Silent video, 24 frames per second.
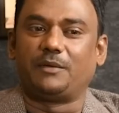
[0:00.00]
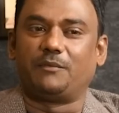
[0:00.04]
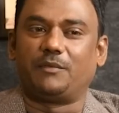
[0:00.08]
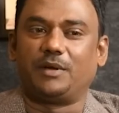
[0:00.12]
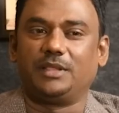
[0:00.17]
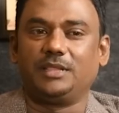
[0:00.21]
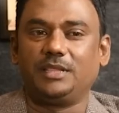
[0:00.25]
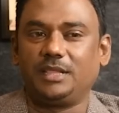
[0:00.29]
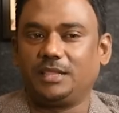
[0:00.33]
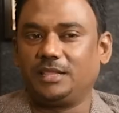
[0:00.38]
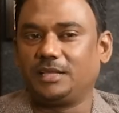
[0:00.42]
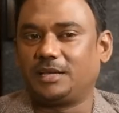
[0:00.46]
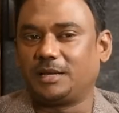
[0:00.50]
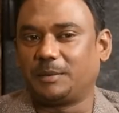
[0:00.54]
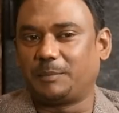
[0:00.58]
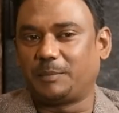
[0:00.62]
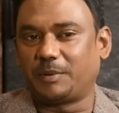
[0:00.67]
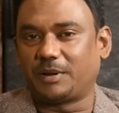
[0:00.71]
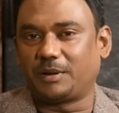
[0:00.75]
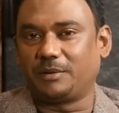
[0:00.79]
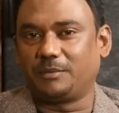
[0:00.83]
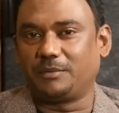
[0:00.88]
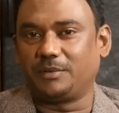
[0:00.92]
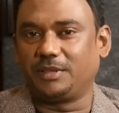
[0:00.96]

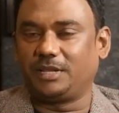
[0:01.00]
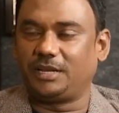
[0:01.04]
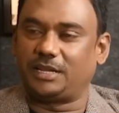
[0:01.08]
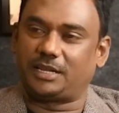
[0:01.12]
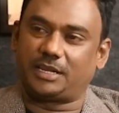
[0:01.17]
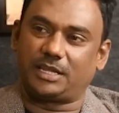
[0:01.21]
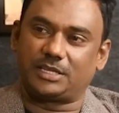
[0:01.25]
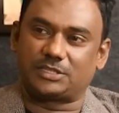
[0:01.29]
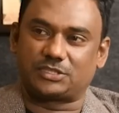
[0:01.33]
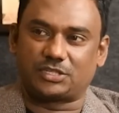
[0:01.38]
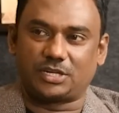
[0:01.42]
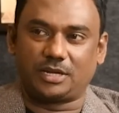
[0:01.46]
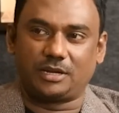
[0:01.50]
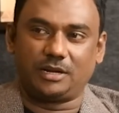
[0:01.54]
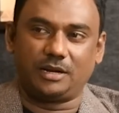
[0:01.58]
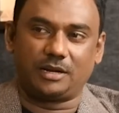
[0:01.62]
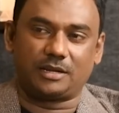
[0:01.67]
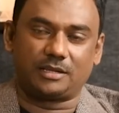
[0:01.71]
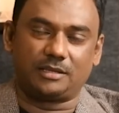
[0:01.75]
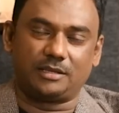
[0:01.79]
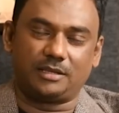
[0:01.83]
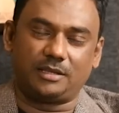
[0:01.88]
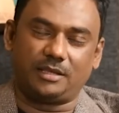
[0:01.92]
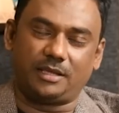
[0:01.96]
வந்ததுக்கப்புறம் வந்து நிறைய
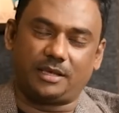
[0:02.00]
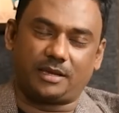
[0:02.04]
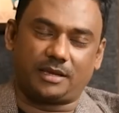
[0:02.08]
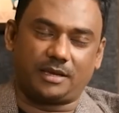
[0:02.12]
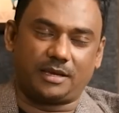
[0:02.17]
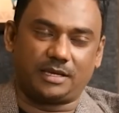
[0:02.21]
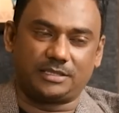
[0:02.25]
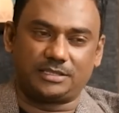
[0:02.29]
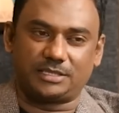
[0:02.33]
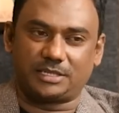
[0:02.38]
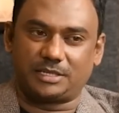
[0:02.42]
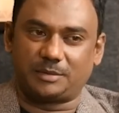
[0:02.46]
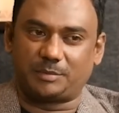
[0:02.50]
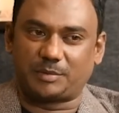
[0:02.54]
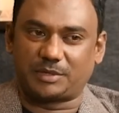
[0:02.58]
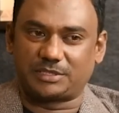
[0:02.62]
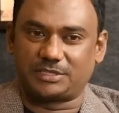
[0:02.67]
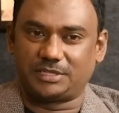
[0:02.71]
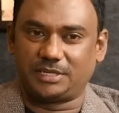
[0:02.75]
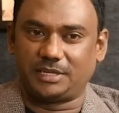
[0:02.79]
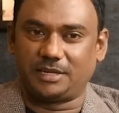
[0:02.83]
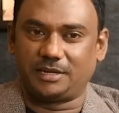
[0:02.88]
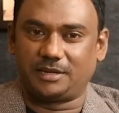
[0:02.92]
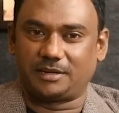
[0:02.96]
ஸ்ட்ரகிள் இருந்தது எக்கச்சக்க
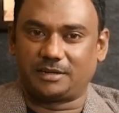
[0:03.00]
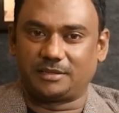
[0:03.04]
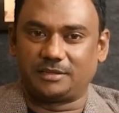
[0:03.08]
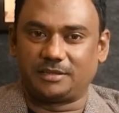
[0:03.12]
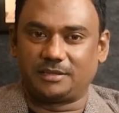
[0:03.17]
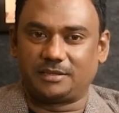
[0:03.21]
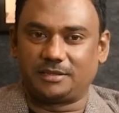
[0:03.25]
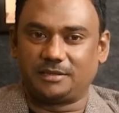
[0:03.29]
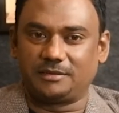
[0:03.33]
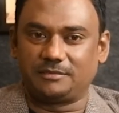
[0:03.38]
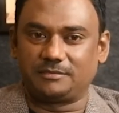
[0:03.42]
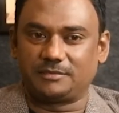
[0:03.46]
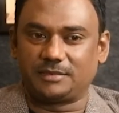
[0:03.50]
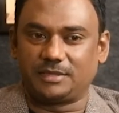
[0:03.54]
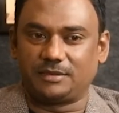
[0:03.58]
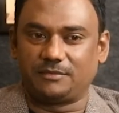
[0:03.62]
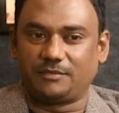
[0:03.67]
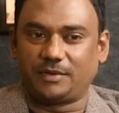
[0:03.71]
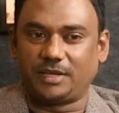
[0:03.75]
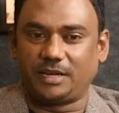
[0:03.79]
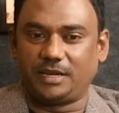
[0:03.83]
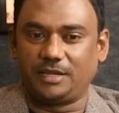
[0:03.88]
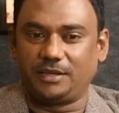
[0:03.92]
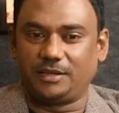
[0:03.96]
பிரச்சனைகள் இருந்தது
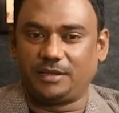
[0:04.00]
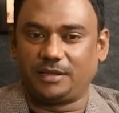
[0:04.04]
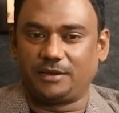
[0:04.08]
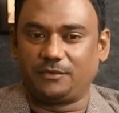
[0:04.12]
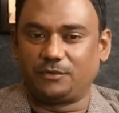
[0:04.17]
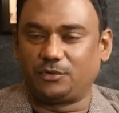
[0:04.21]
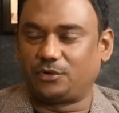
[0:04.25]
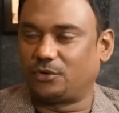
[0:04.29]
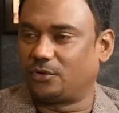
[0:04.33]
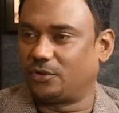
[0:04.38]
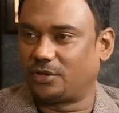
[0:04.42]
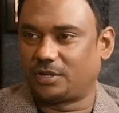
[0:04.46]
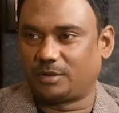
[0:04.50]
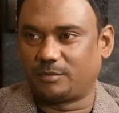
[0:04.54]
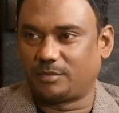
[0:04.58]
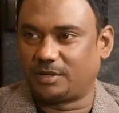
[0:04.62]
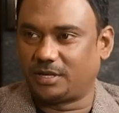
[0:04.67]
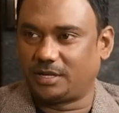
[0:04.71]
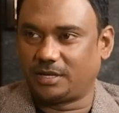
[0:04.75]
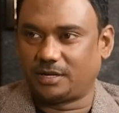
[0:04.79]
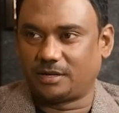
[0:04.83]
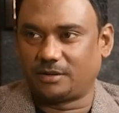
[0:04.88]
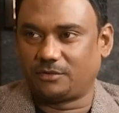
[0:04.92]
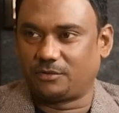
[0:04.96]
வேலையை ஏன் விட்டுங்கிற
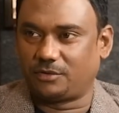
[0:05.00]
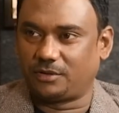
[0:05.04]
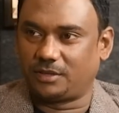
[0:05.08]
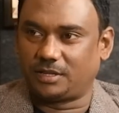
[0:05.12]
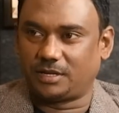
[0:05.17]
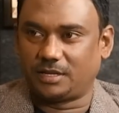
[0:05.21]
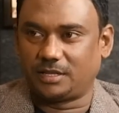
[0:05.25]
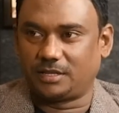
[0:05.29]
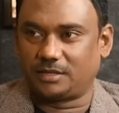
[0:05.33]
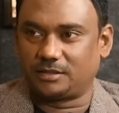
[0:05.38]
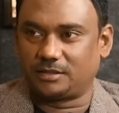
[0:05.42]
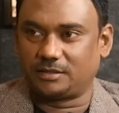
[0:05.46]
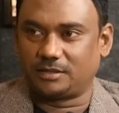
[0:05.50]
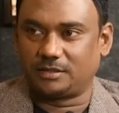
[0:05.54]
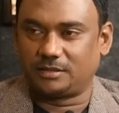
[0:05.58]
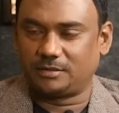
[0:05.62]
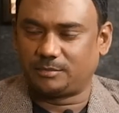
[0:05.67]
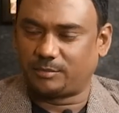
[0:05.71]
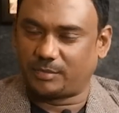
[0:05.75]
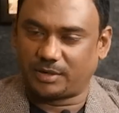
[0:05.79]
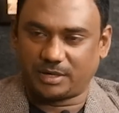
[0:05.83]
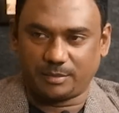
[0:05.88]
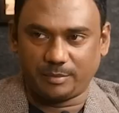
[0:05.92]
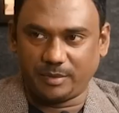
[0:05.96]
மாதிரியான ஒரு இதெல்லாம் இருந்தது
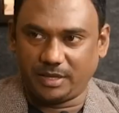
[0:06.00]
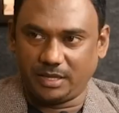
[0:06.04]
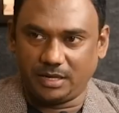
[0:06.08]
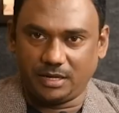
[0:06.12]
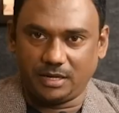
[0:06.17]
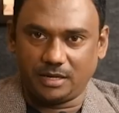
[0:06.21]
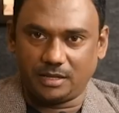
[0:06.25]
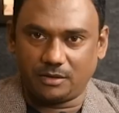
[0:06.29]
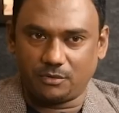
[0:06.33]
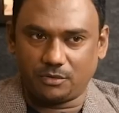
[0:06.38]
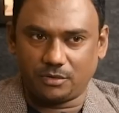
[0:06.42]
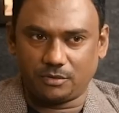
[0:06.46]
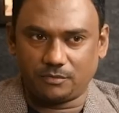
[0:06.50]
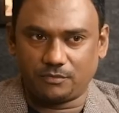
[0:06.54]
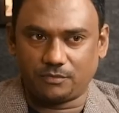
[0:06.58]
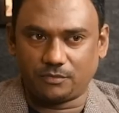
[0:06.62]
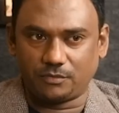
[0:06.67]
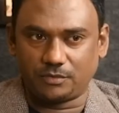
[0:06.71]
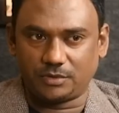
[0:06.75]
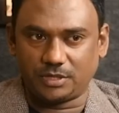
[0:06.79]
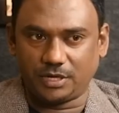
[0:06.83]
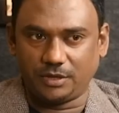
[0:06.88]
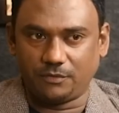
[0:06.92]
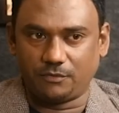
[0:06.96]
படமே இல்லை ஒரு
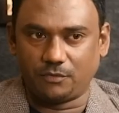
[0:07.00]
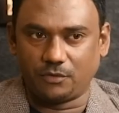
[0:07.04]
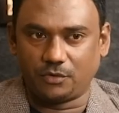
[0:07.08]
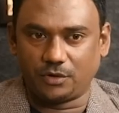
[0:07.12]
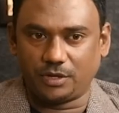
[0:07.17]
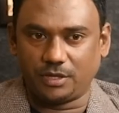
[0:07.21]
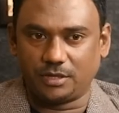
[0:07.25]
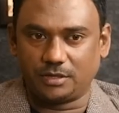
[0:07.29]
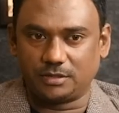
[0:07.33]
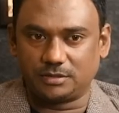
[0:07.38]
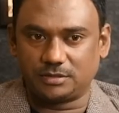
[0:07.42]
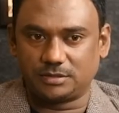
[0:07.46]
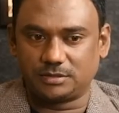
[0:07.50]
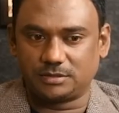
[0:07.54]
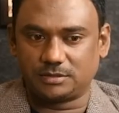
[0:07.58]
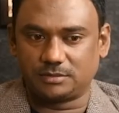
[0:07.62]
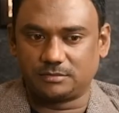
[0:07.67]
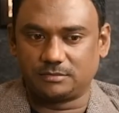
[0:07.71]
த்ரீ ஃபோர் இயர்ஸ்